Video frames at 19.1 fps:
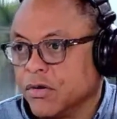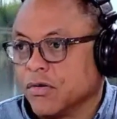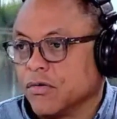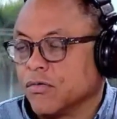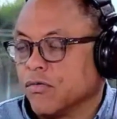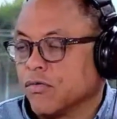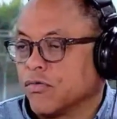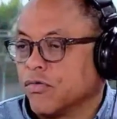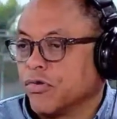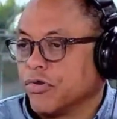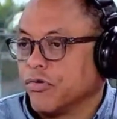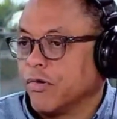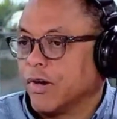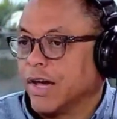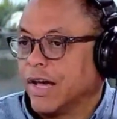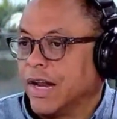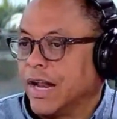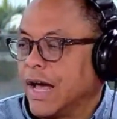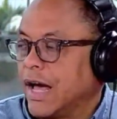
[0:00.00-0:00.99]

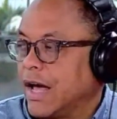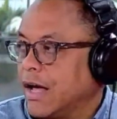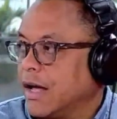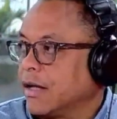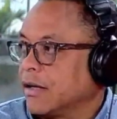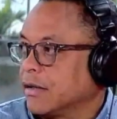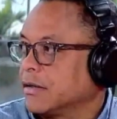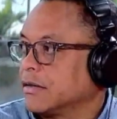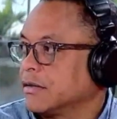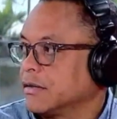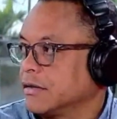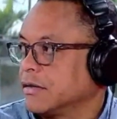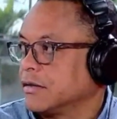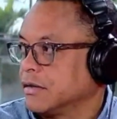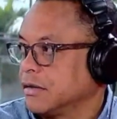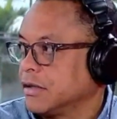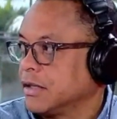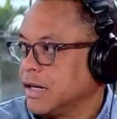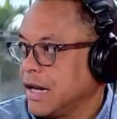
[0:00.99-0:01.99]
Ucuyuela
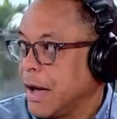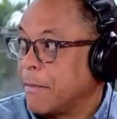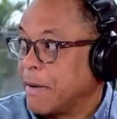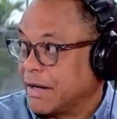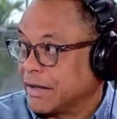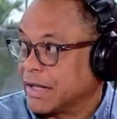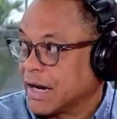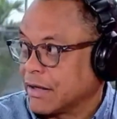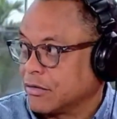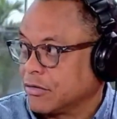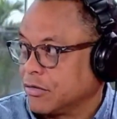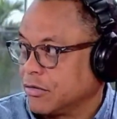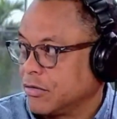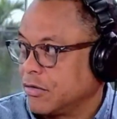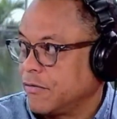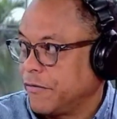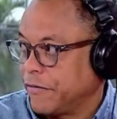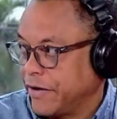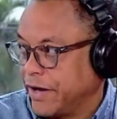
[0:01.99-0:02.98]
la
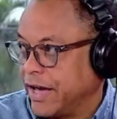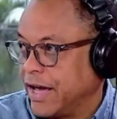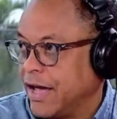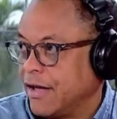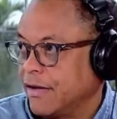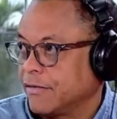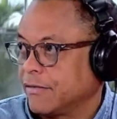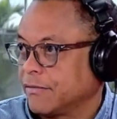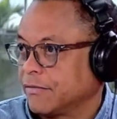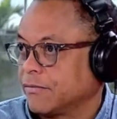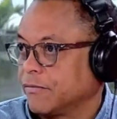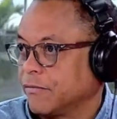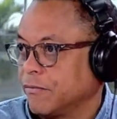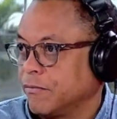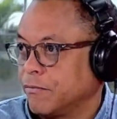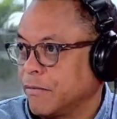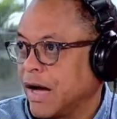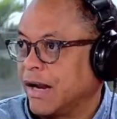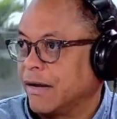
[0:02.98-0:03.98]
maltrató fea.
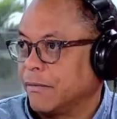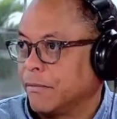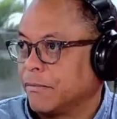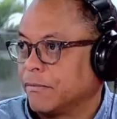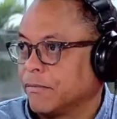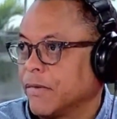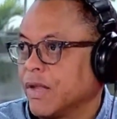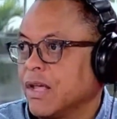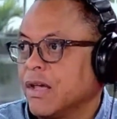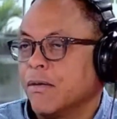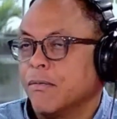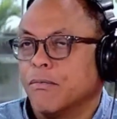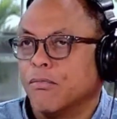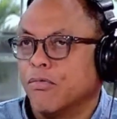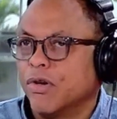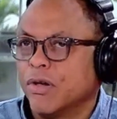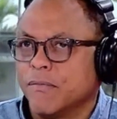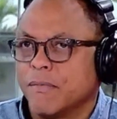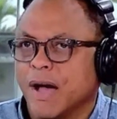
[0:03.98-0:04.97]
Mm.
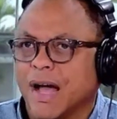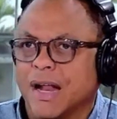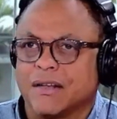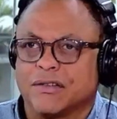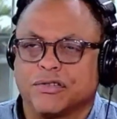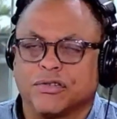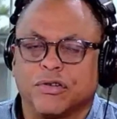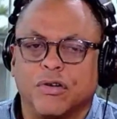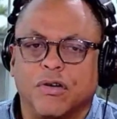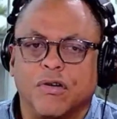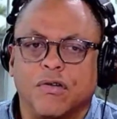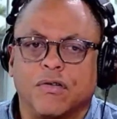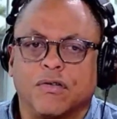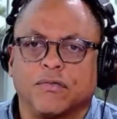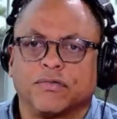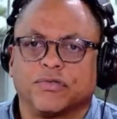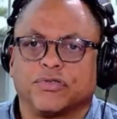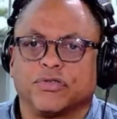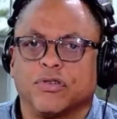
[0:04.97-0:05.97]
Muy mal.
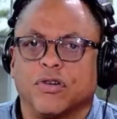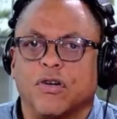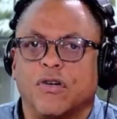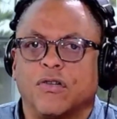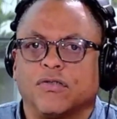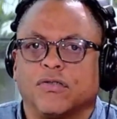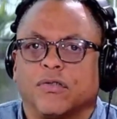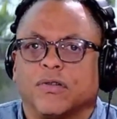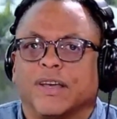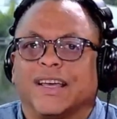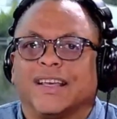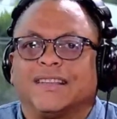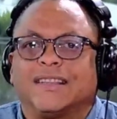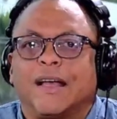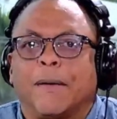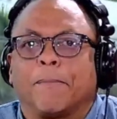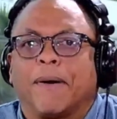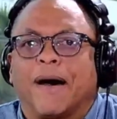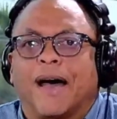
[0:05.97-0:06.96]
Yo, yo,
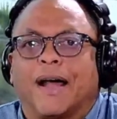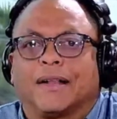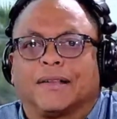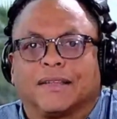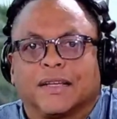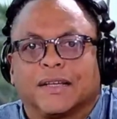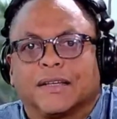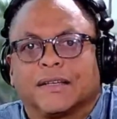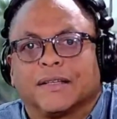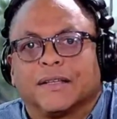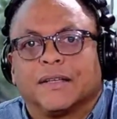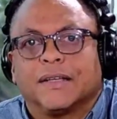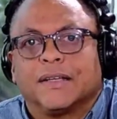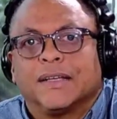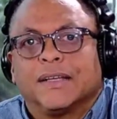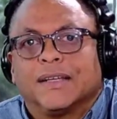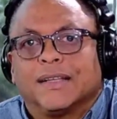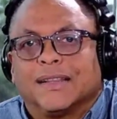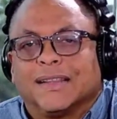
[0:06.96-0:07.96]
esta parte
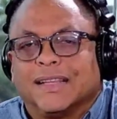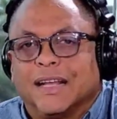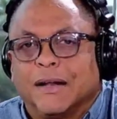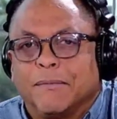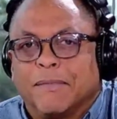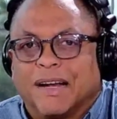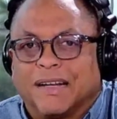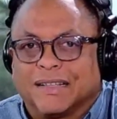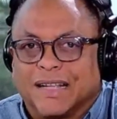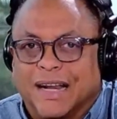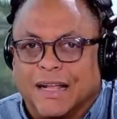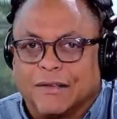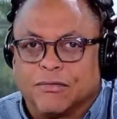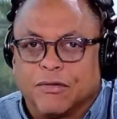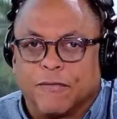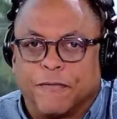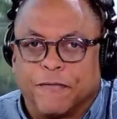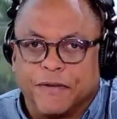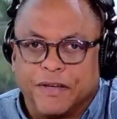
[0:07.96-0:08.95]
del
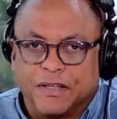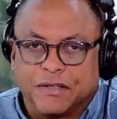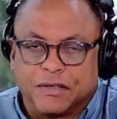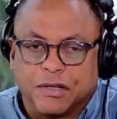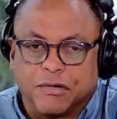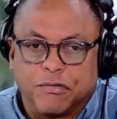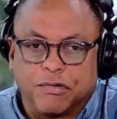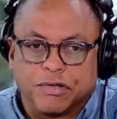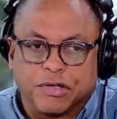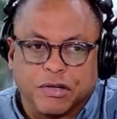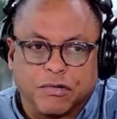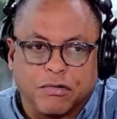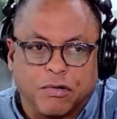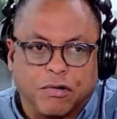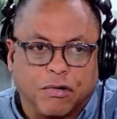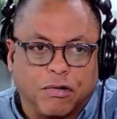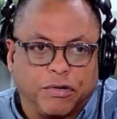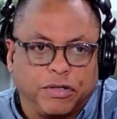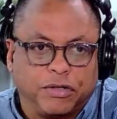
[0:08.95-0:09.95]
maltrato físico y
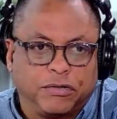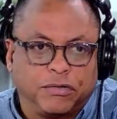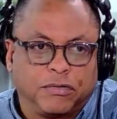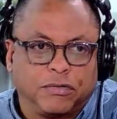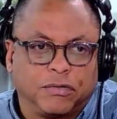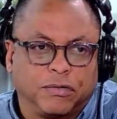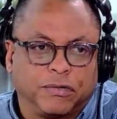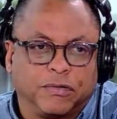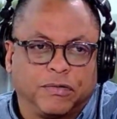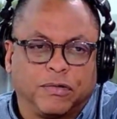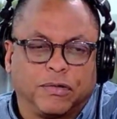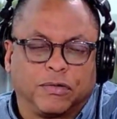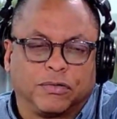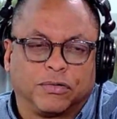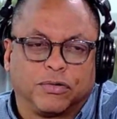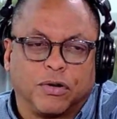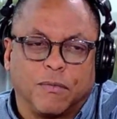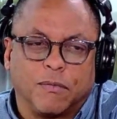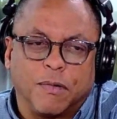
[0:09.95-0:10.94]
psicológico lo
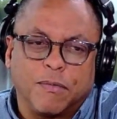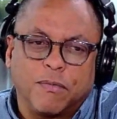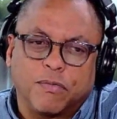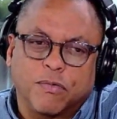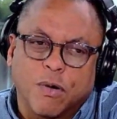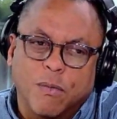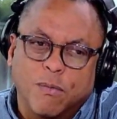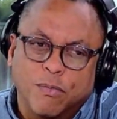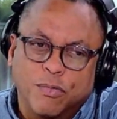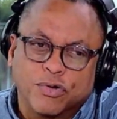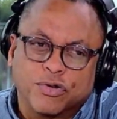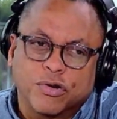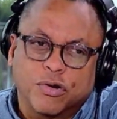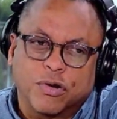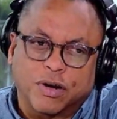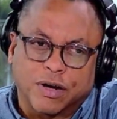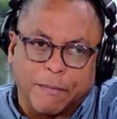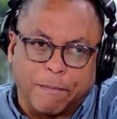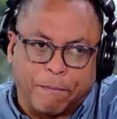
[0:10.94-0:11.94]
tomo con
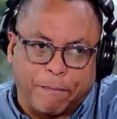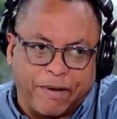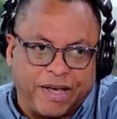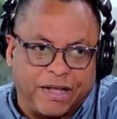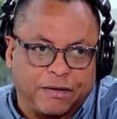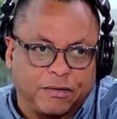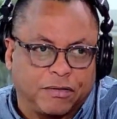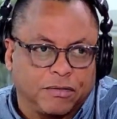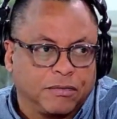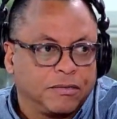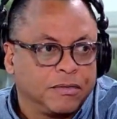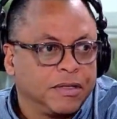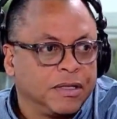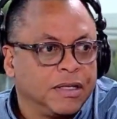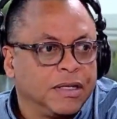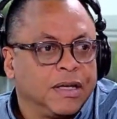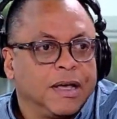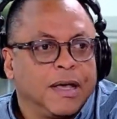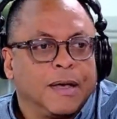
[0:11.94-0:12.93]
mucho respeto
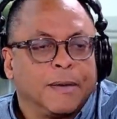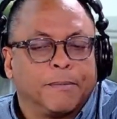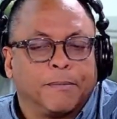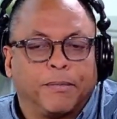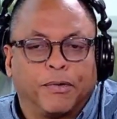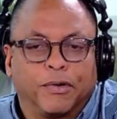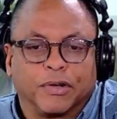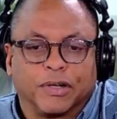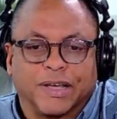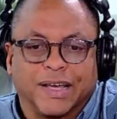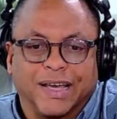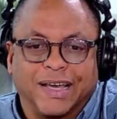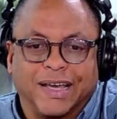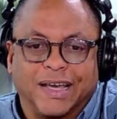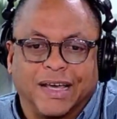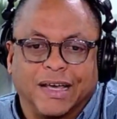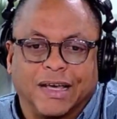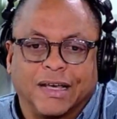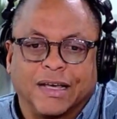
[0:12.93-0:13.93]
mm.
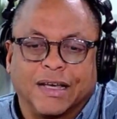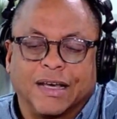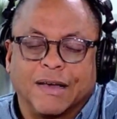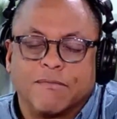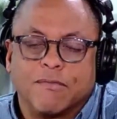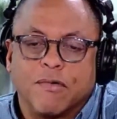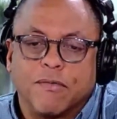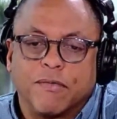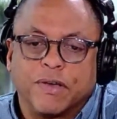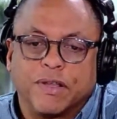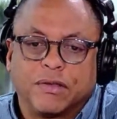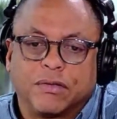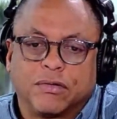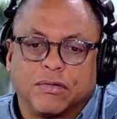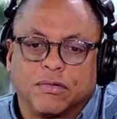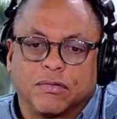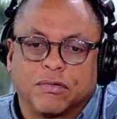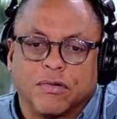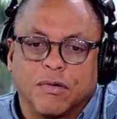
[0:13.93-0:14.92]
porque hemos
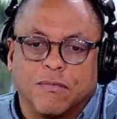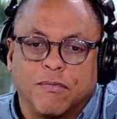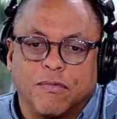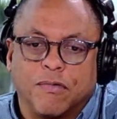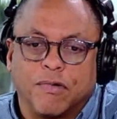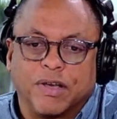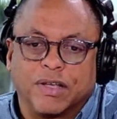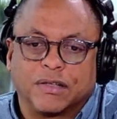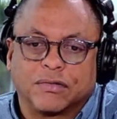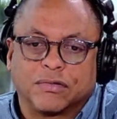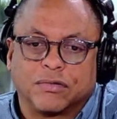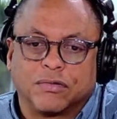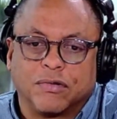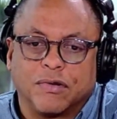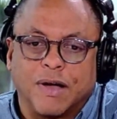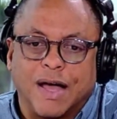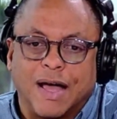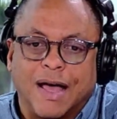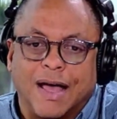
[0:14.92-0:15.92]
visto cómo
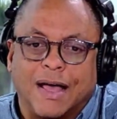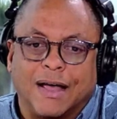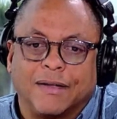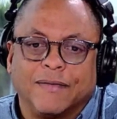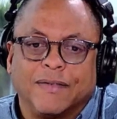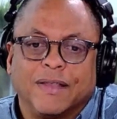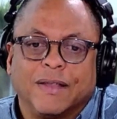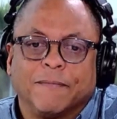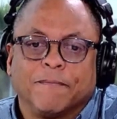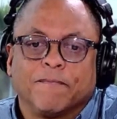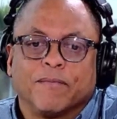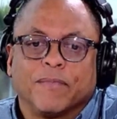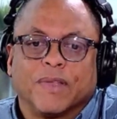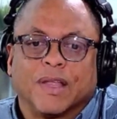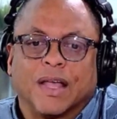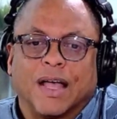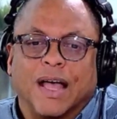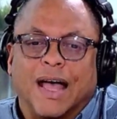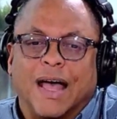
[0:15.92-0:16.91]
eso ha
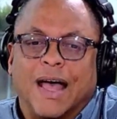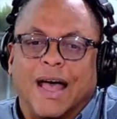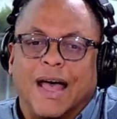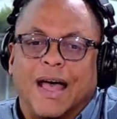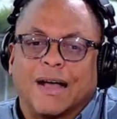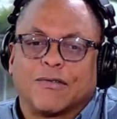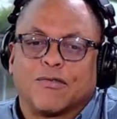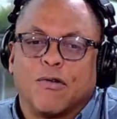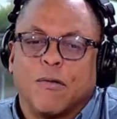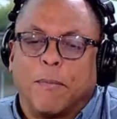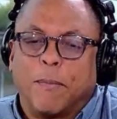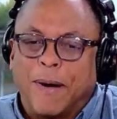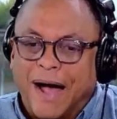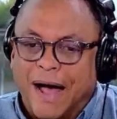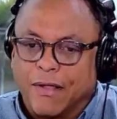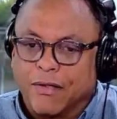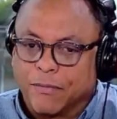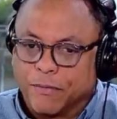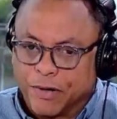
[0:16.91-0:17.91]
ha
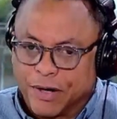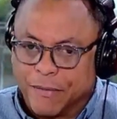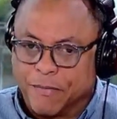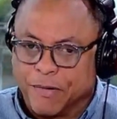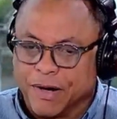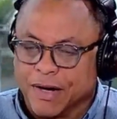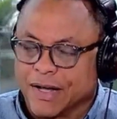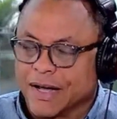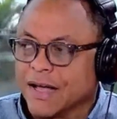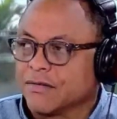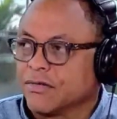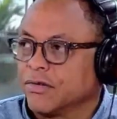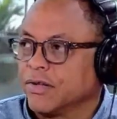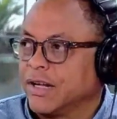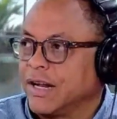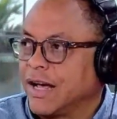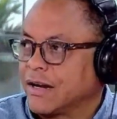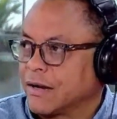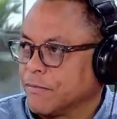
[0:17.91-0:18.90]
copado, por ejemplo, en el caso
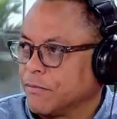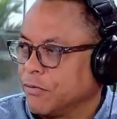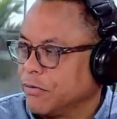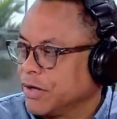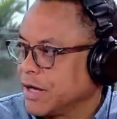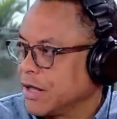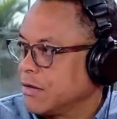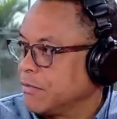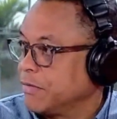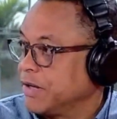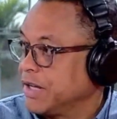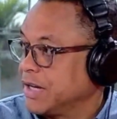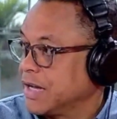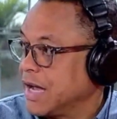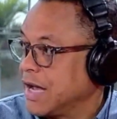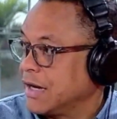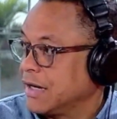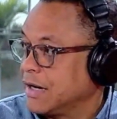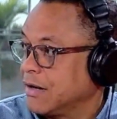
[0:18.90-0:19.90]
de la República
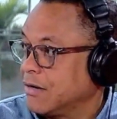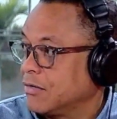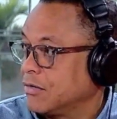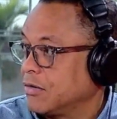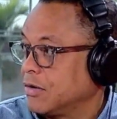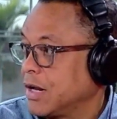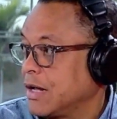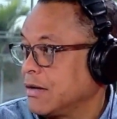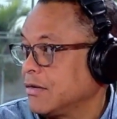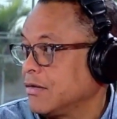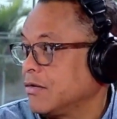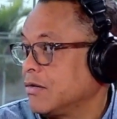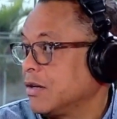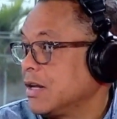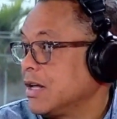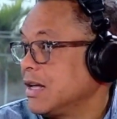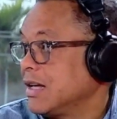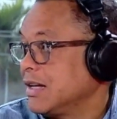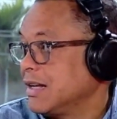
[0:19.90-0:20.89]
Dominicana,
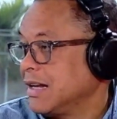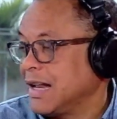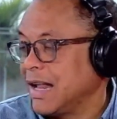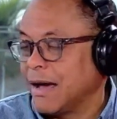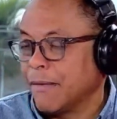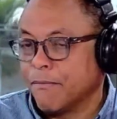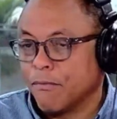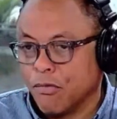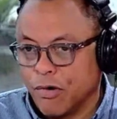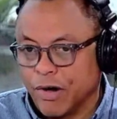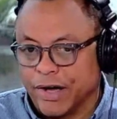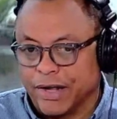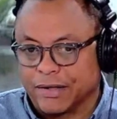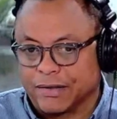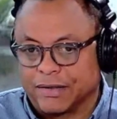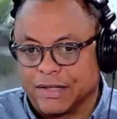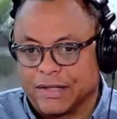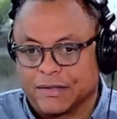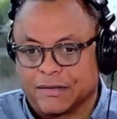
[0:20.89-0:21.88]
las
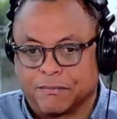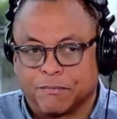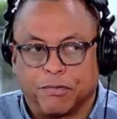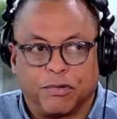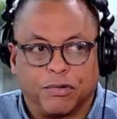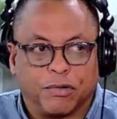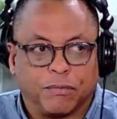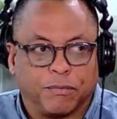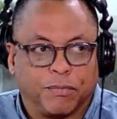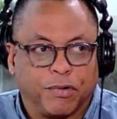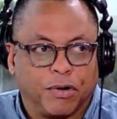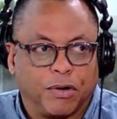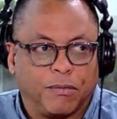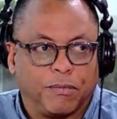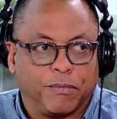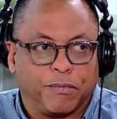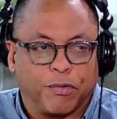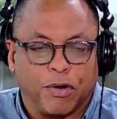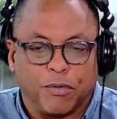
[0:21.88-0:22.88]
muertes por,
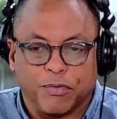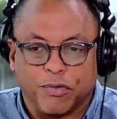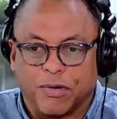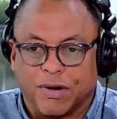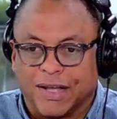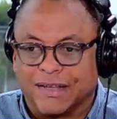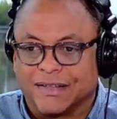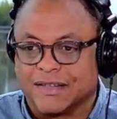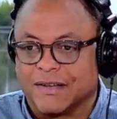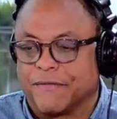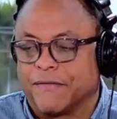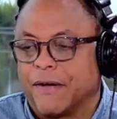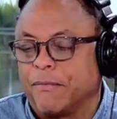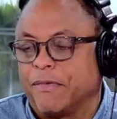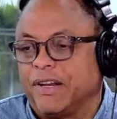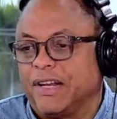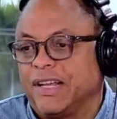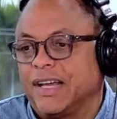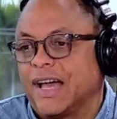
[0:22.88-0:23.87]
violencia
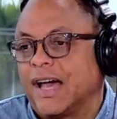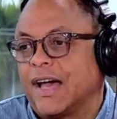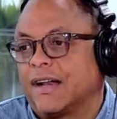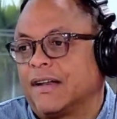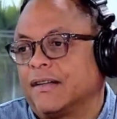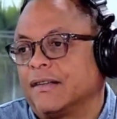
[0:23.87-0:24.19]
familiar,